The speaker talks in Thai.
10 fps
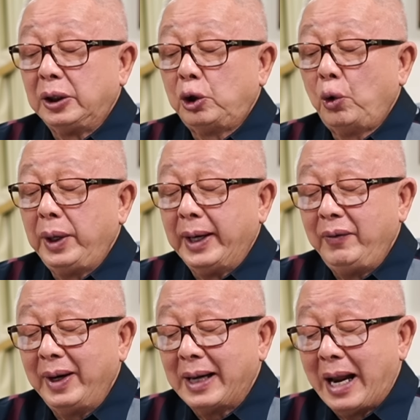ทุเรียน
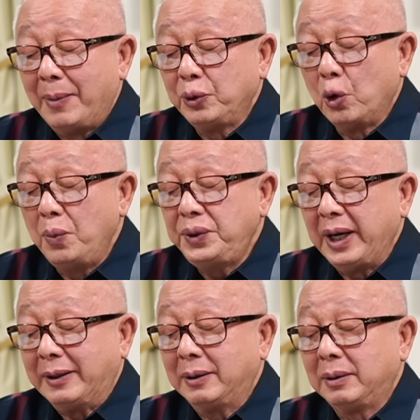เวียดนามสวมสิ
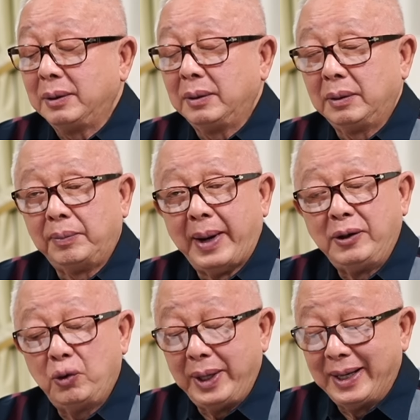ทธิ์เป็น
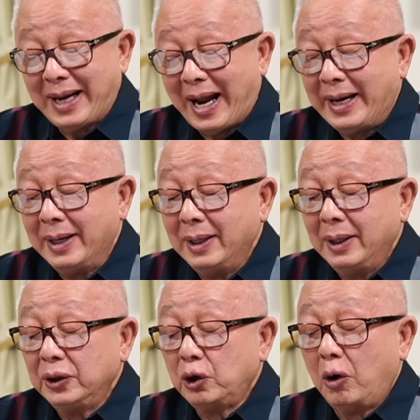ทุเรียนไทย
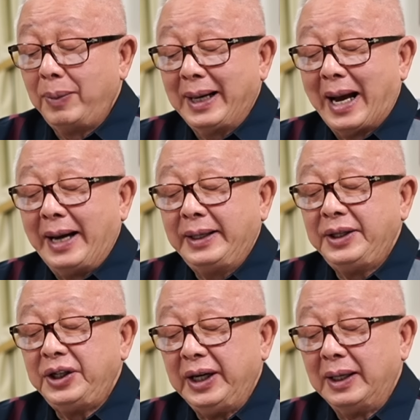ส่งไปขายที่
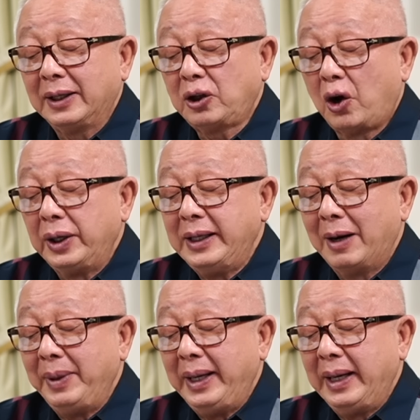จีนและตอนนี้ยั
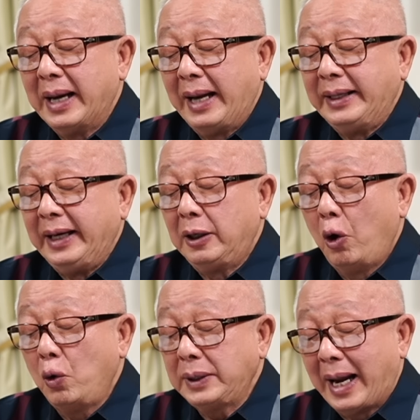งมีอดีตล
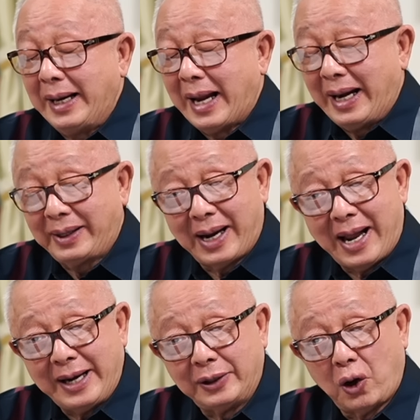งไทยหลาย
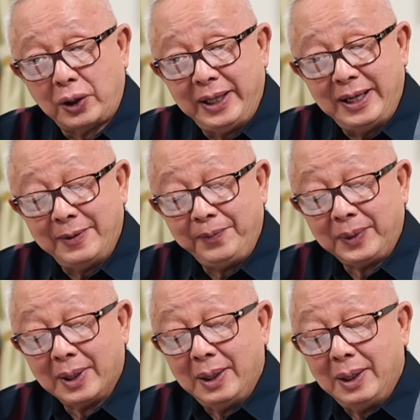รายตอนนี้
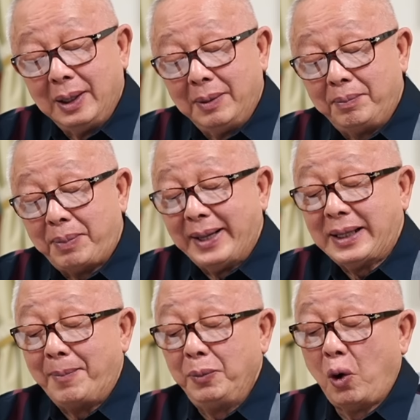ไป
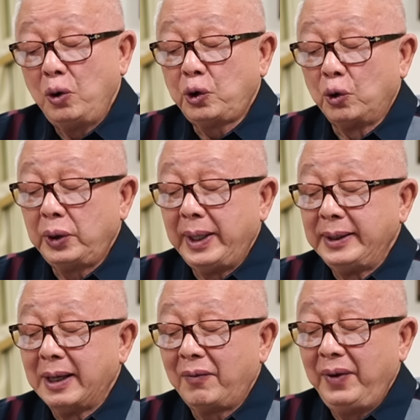ทำลงส่งทุเรียน
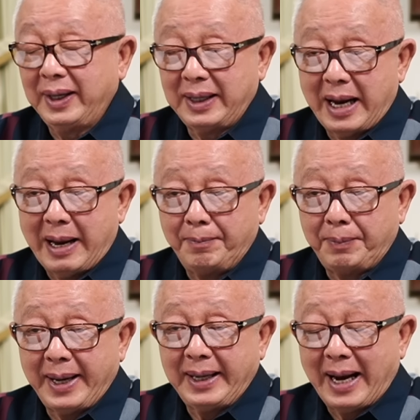จากเวียดนาม
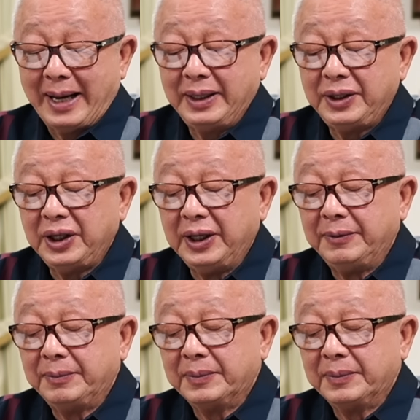ไปขายที่จีน